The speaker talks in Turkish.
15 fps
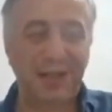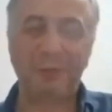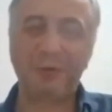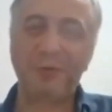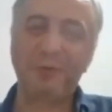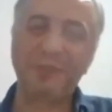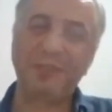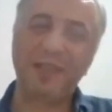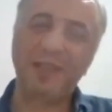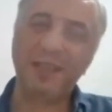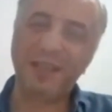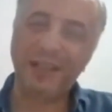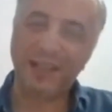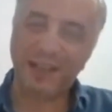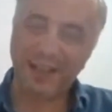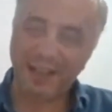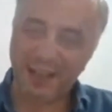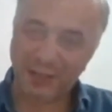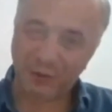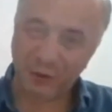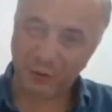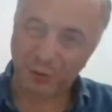Halbuki biz
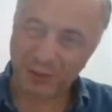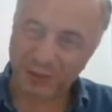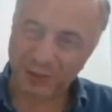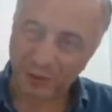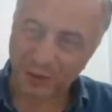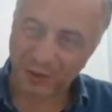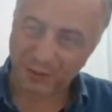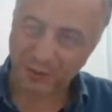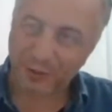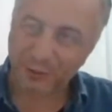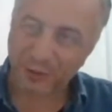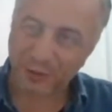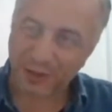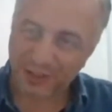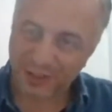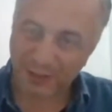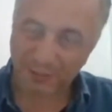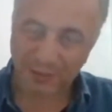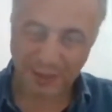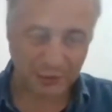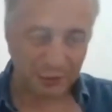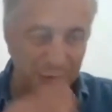delillerini yazıyoruz. Biz söylemiyoruz. Bunlar
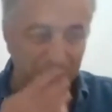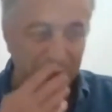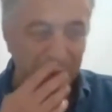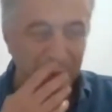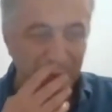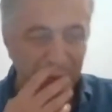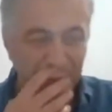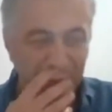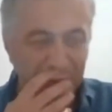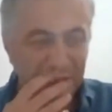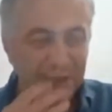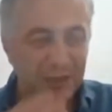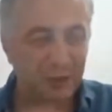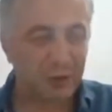kitaplar söylüyor. Evet.